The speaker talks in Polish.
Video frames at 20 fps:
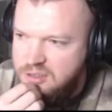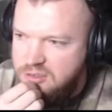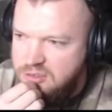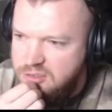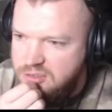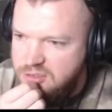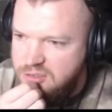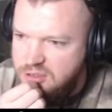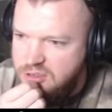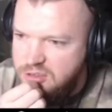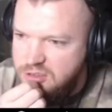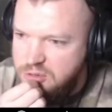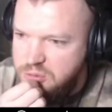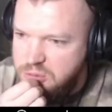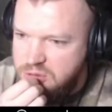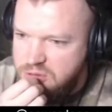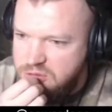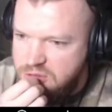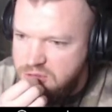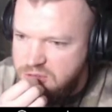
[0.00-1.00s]
się
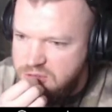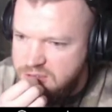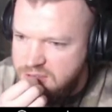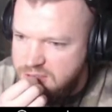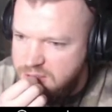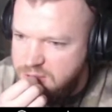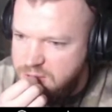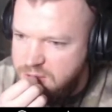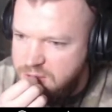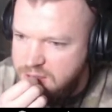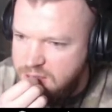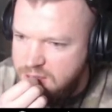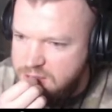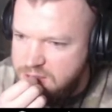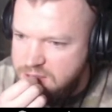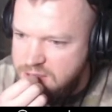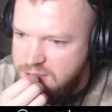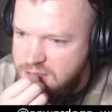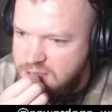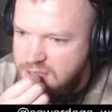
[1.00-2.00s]
zdecydujesz, czy się
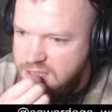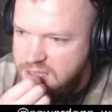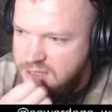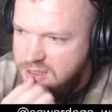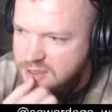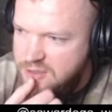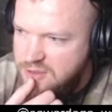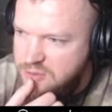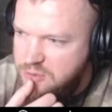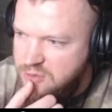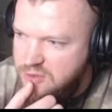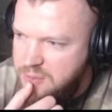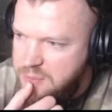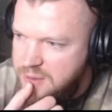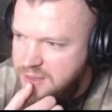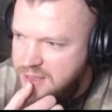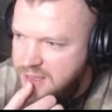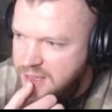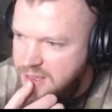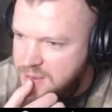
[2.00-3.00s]
zakochasz. Takie słowa
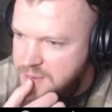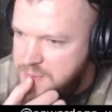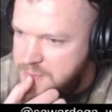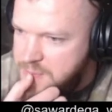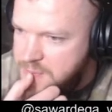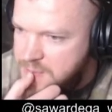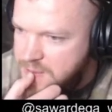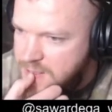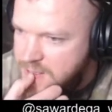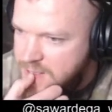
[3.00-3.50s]
padają.